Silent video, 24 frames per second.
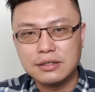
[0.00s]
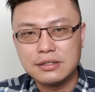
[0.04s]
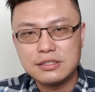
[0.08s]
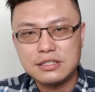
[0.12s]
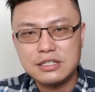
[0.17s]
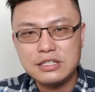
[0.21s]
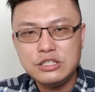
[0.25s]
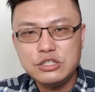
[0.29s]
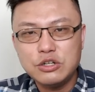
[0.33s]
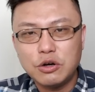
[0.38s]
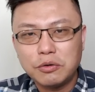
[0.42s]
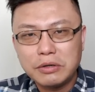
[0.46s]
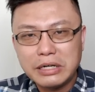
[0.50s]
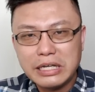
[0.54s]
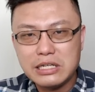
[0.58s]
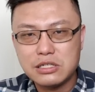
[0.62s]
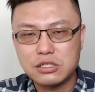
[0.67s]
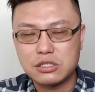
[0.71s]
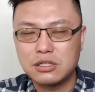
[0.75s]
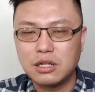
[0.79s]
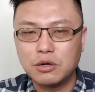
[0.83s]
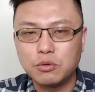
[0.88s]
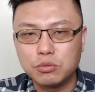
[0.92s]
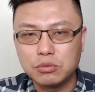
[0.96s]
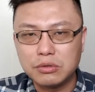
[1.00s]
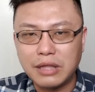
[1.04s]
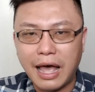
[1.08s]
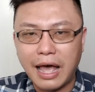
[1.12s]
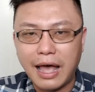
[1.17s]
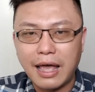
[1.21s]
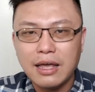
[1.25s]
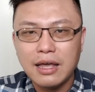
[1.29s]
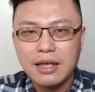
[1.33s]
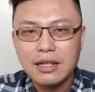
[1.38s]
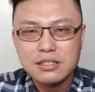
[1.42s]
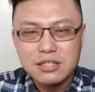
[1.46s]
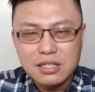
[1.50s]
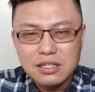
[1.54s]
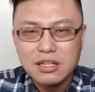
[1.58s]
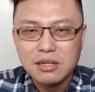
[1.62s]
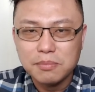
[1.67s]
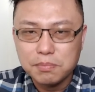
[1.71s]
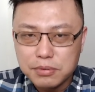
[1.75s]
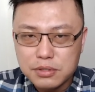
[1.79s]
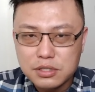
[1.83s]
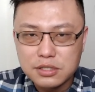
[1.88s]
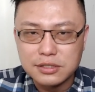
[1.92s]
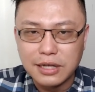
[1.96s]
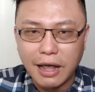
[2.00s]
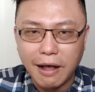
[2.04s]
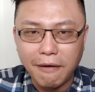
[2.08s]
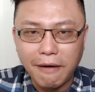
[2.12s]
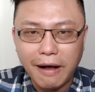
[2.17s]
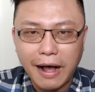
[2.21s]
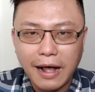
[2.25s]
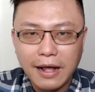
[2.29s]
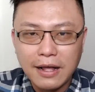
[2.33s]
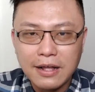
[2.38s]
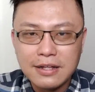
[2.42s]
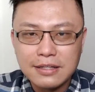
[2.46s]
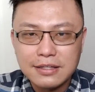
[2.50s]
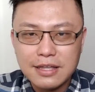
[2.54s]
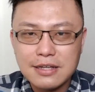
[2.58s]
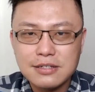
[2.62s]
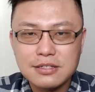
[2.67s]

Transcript: 呃金融历史的舞台，真的不少啊。